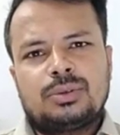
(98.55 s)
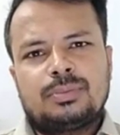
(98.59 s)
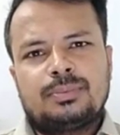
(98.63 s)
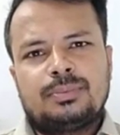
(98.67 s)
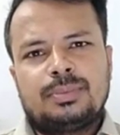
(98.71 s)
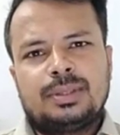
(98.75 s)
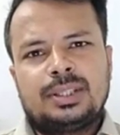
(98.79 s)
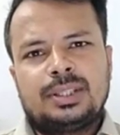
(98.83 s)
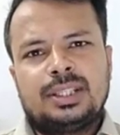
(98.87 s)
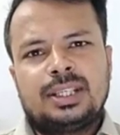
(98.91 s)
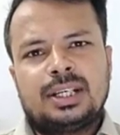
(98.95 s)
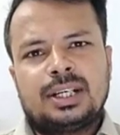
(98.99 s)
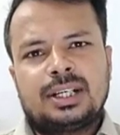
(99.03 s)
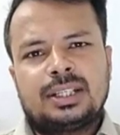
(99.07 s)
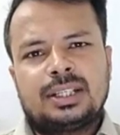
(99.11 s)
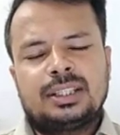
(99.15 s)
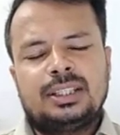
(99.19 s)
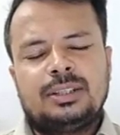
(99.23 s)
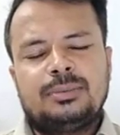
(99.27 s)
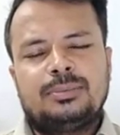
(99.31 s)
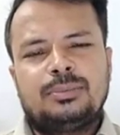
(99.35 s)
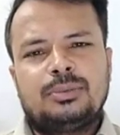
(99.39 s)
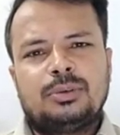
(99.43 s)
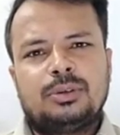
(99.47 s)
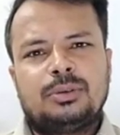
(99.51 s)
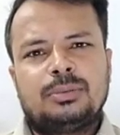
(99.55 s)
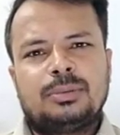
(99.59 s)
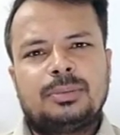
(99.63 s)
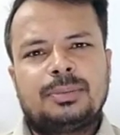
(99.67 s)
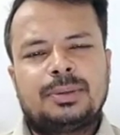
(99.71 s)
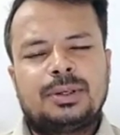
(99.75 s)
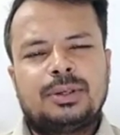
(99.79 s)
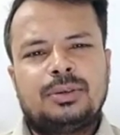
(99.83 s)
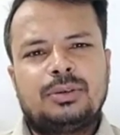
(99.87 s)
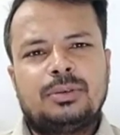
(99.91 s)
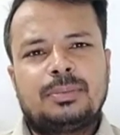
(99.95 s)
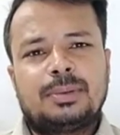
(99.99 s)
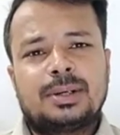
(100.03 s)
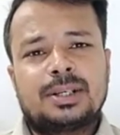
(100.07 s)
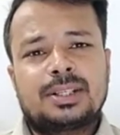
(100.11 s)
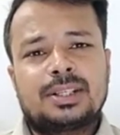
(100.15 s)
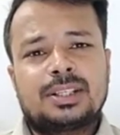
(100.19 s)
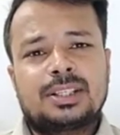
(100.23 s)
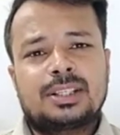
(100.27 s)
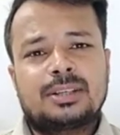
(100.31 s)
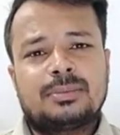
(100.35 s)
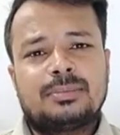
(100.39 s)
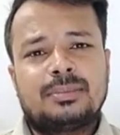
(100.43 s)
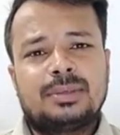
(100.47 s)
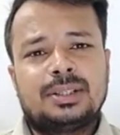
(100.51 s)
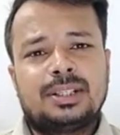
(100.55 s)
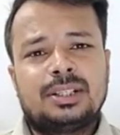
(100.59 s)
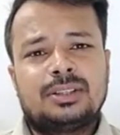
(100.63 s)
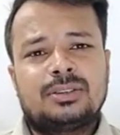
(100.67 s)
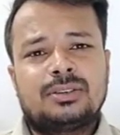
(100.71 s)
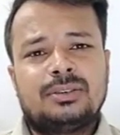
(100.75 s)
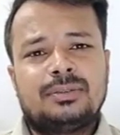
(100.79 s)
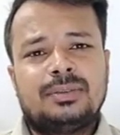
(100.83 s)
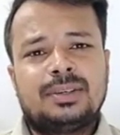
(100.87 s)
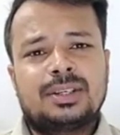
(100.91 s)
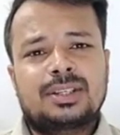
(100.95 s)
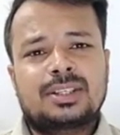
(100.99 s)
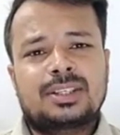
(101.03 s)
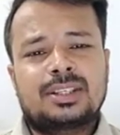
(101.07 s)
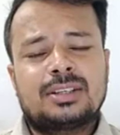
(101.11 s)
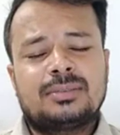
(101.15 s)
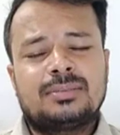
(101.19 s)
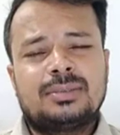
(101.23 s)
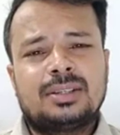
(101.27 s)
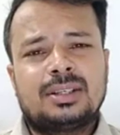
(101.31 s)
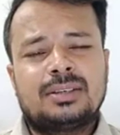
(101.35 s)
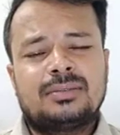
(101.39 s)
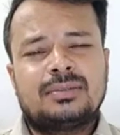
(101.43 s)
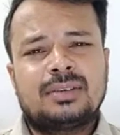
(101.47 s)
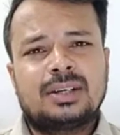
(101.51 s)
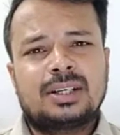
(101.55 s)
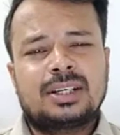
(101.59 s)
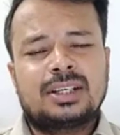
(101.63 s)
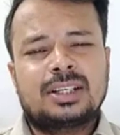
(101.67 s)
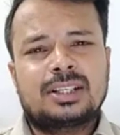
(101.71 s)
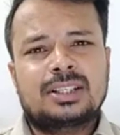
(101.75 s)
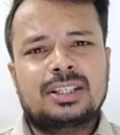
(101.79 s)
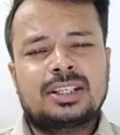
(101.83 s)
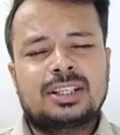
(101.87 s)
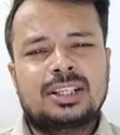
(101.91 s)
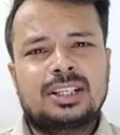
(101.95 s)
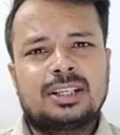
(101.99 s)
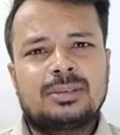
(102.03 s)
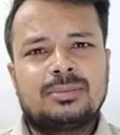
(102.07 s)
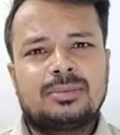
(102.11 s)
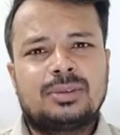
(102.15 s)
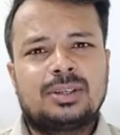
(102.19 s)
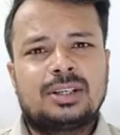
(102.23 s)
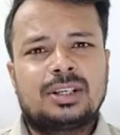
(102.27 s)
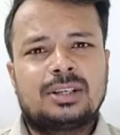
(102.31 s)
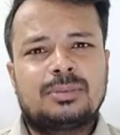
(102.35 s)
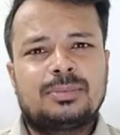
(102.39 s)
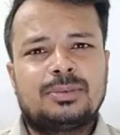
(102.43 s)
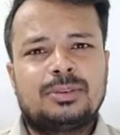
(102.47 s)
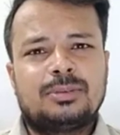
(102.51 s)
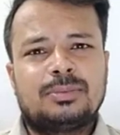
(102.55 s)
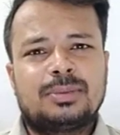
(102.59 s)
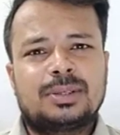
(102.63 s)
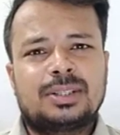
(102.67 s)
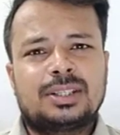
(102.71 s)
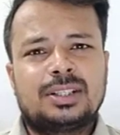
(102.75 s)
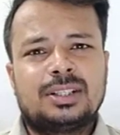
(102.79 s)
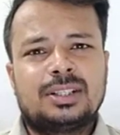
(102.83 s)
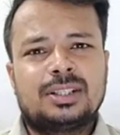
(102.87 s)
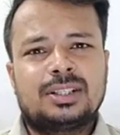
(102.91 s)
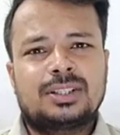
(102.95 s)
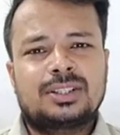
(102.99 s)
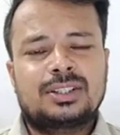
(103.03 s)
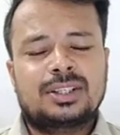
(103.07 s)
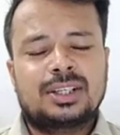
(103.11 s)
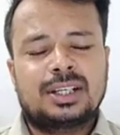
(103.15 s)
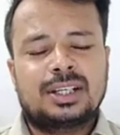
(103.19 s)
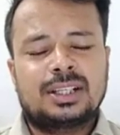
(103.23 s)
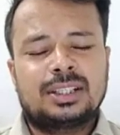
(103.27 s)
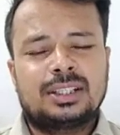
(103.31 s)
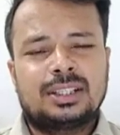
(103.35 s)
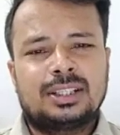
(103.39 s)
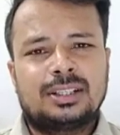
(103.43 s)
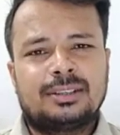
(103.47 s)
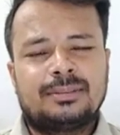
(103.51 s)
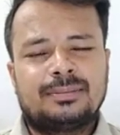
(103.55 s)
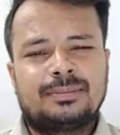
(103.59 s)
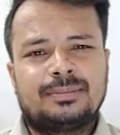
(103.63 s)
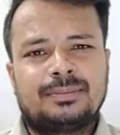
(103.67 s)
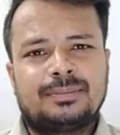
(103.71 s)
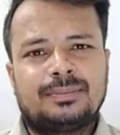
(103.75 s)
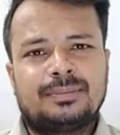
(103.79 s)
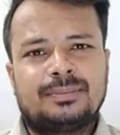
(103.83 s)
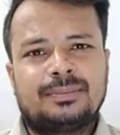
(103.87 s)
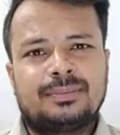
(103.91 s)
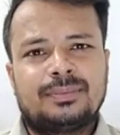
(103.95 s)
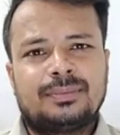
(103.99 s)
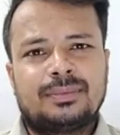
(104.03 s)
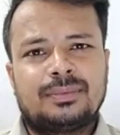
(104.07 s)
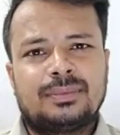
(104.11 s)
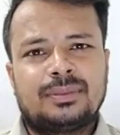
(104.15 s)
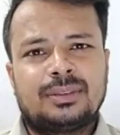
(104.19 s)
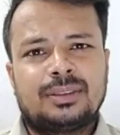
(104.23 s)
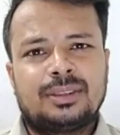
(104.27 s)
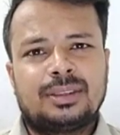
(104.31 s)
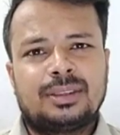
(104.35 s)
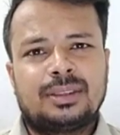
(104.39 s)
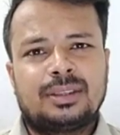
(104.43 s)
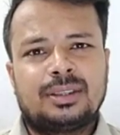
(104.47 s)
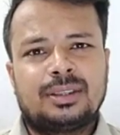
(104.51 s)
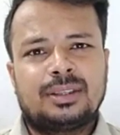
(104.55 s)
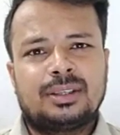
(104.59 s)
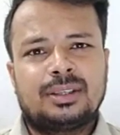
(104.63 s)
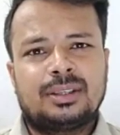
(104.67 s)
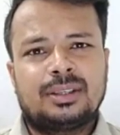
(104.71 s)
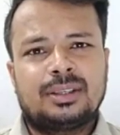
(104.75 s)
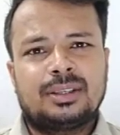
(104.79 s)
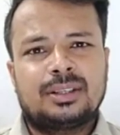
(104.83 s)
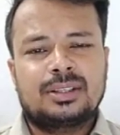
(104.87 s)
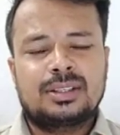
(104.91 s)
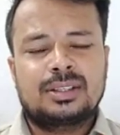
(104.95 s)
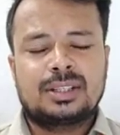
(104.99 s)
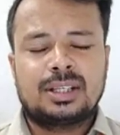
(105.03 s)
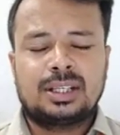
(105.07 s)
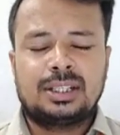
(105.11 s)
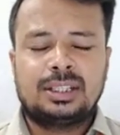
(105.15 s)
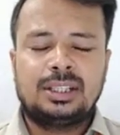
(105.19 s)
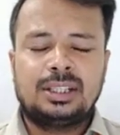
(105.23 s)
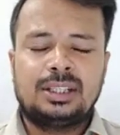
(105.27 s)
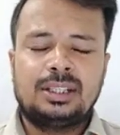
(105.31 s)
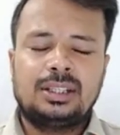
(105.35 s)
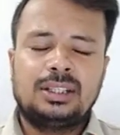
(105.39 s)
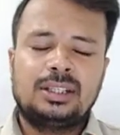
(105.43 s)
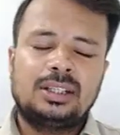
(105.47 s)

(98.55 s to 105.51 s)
विद्यार्थी पूर्व में पढ़े हुए पाठ से संबंधित कोई भी एक शब्द एक वाक्य एक संख्या बोलकर अपनी उपस्थिति दर्ज कराते हैं साथ ही